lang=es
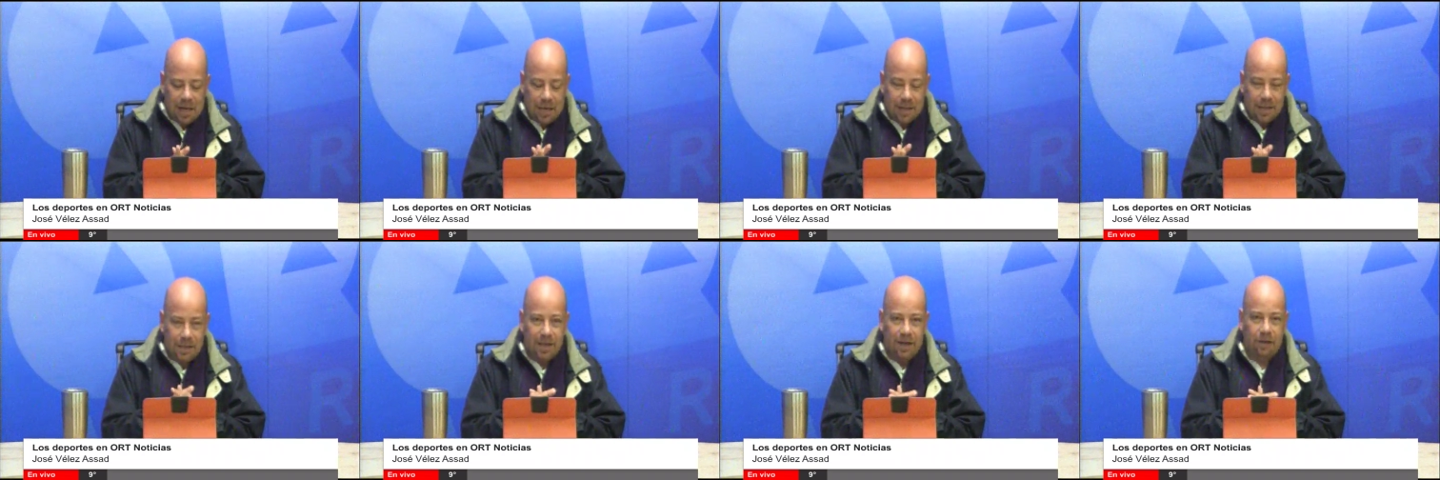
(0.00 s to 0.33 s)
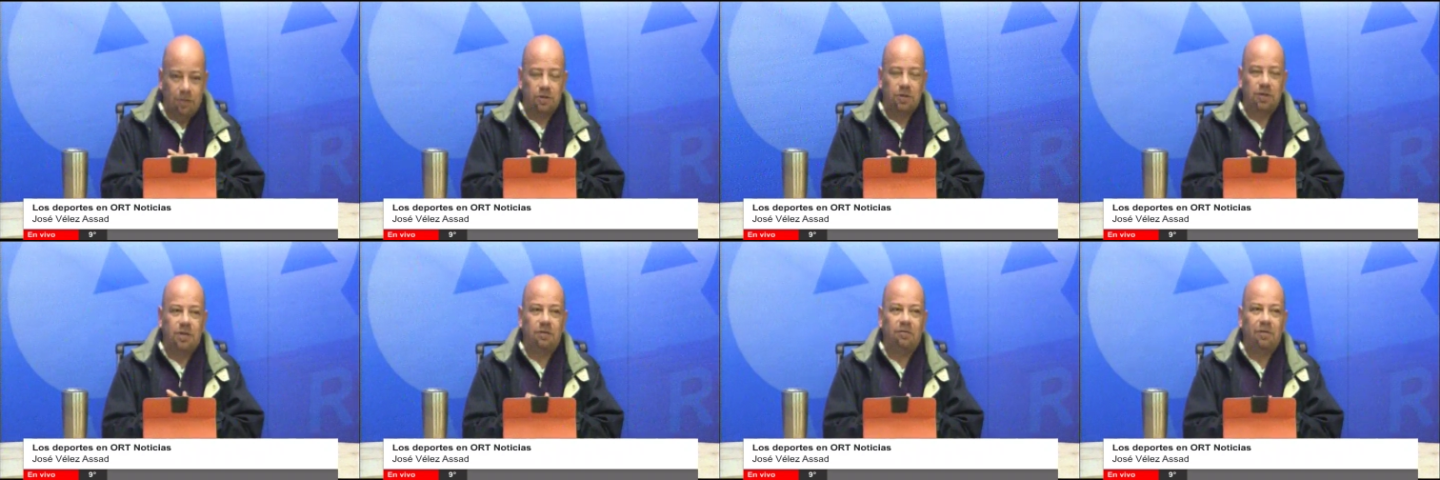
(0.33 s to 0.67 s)
de
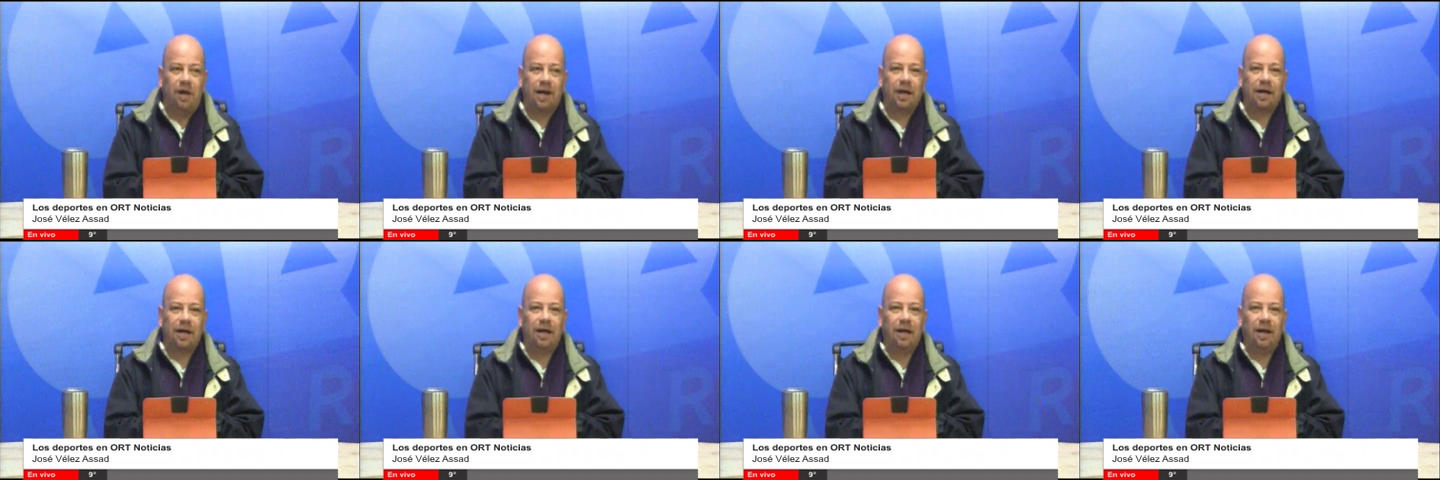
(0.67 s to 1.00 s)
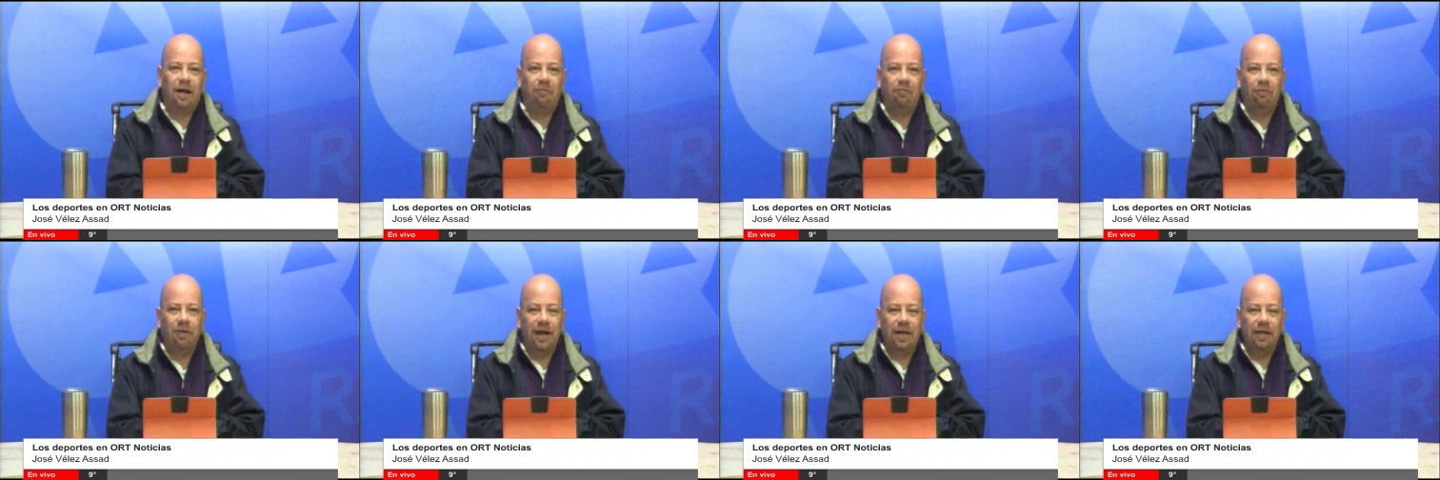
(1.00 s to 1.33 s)
continuar
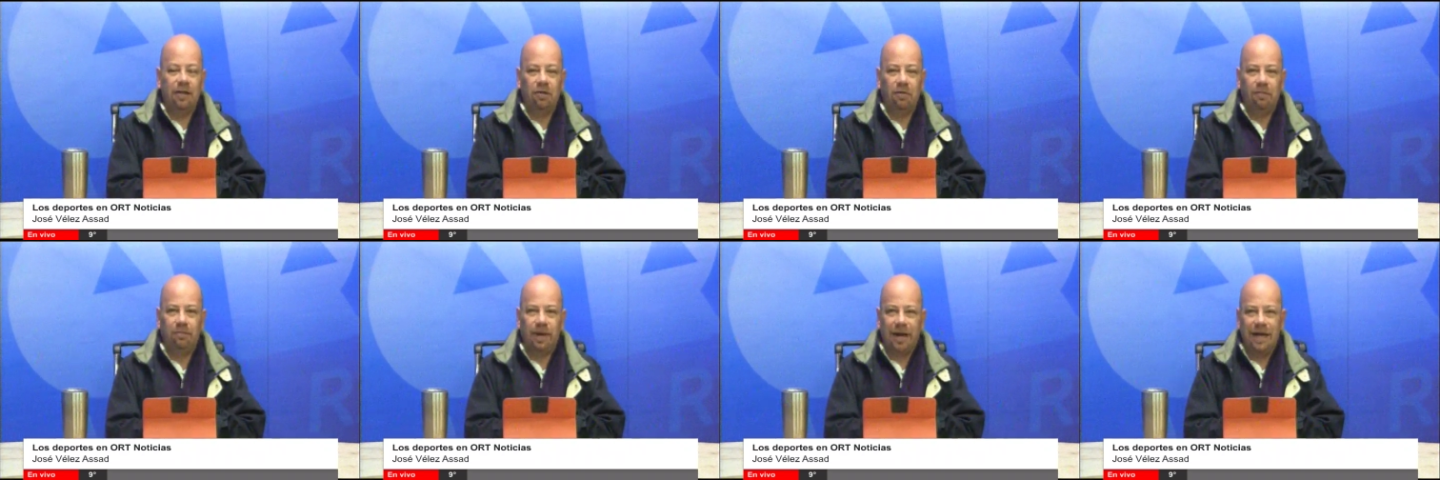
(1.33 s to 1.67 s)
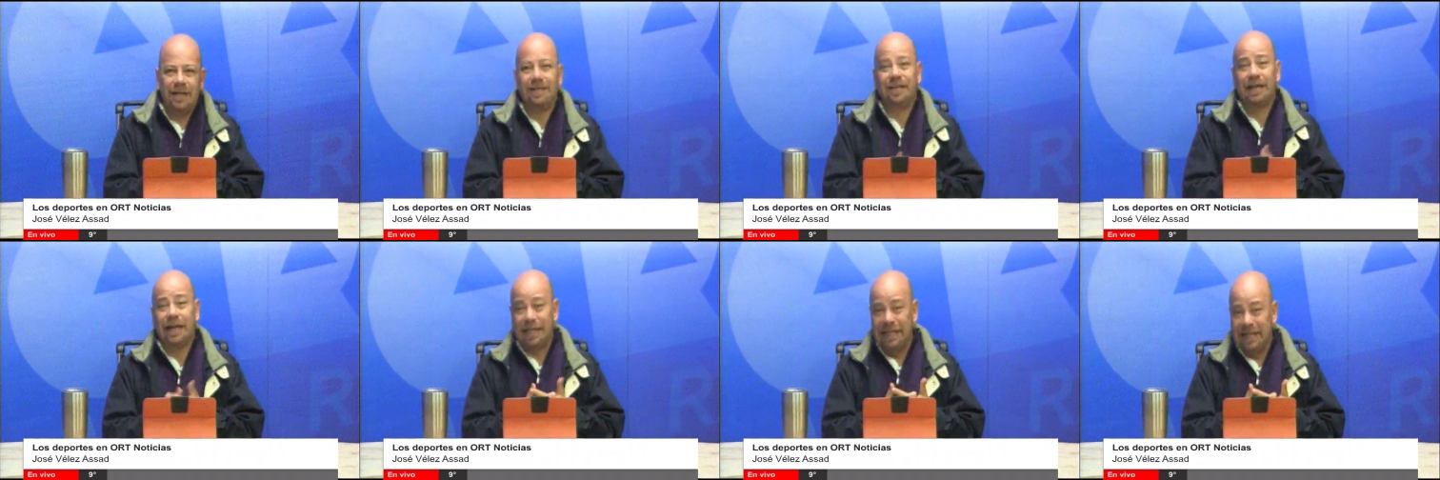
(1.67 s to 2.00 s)
laborando para
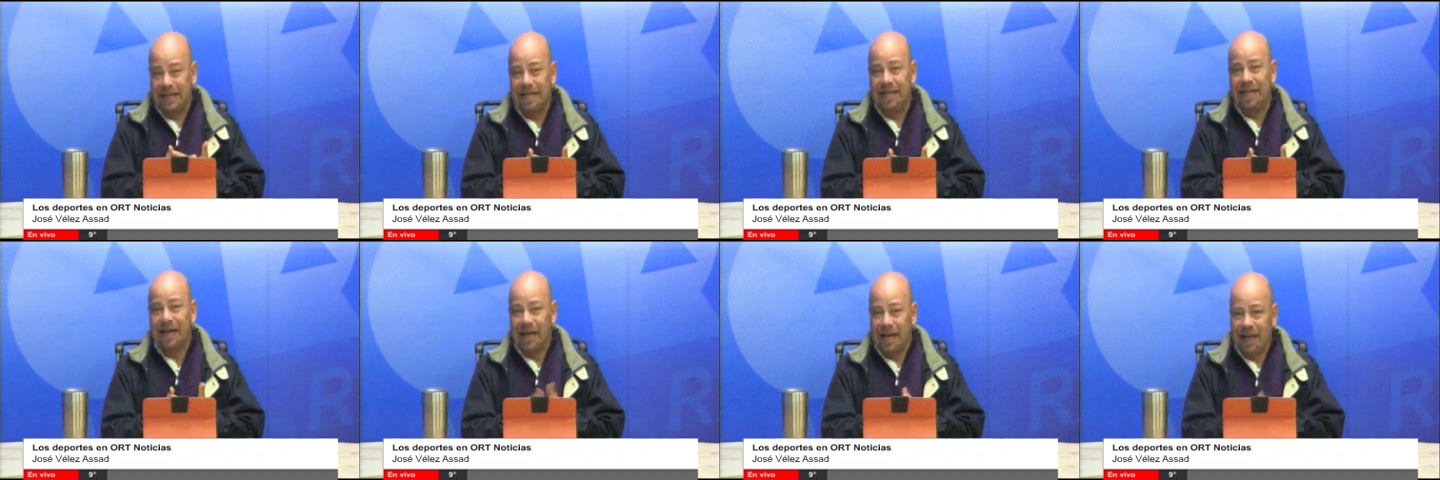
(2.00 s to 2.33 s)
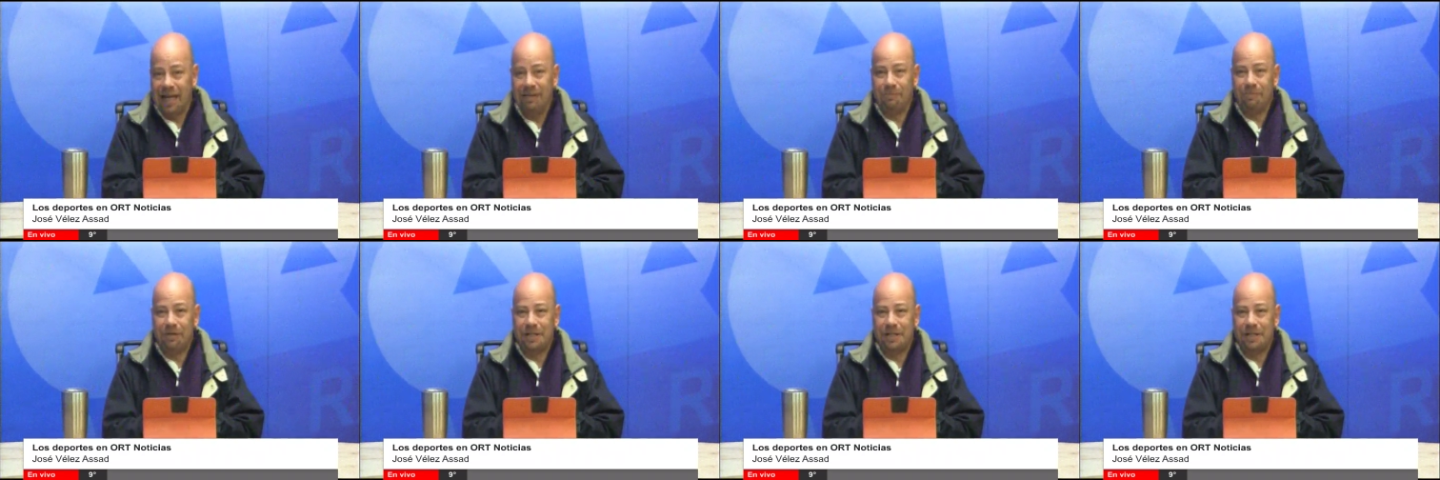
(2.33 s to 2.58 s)
entretenerle